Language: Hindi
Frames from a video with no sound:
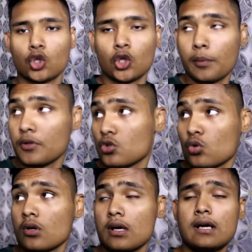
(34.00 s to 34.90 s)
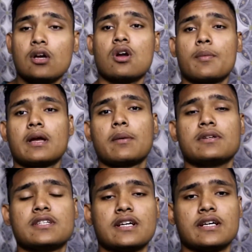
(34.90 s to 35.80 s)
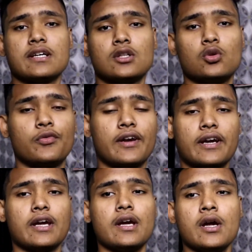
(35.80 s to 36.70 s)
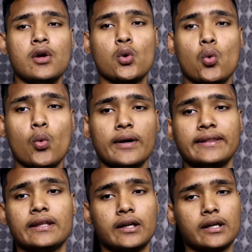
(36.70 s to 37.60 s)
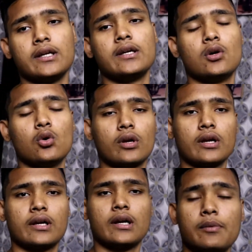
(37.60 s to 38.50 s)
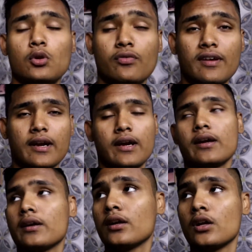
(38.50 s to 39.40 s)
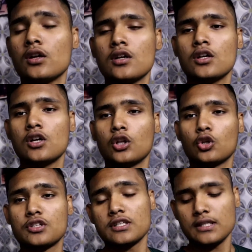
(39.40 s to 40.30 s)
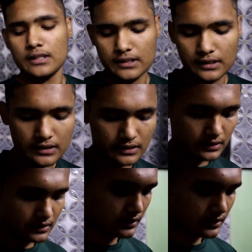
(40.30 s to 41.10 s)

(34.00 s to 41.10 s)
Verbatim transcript: थौर अभी सो रहा है और अभी क्या बज रहा है दोपहर के वन थर्टी हो रहे हैं अभी दोपहर के तो चलिए चलते जल्दी से